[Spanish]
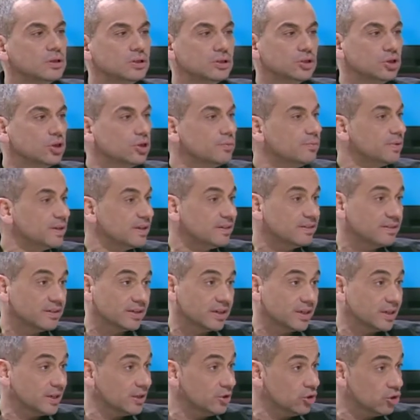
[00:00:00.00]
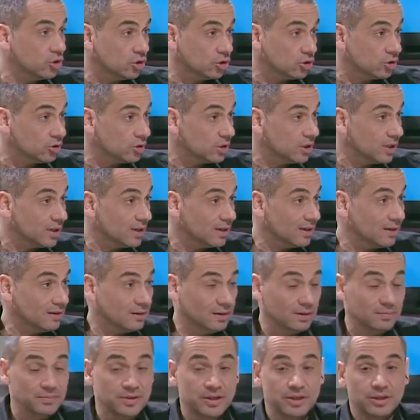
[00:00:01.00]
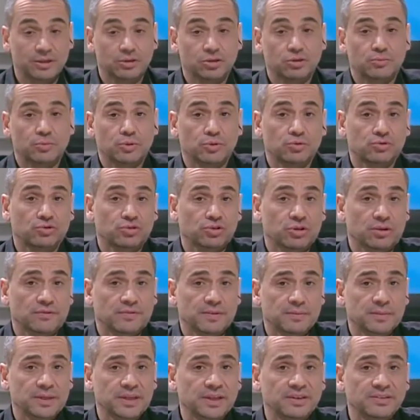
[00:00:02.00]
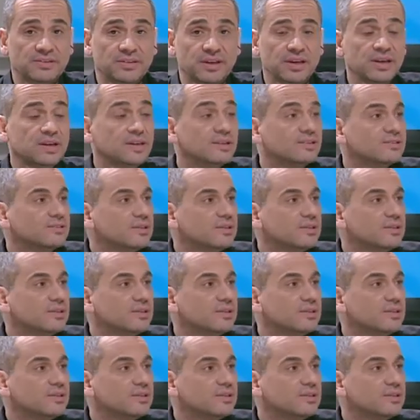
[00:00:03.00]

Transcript: Y hoy parece que no. El ministro de Producción, el flamante, dice,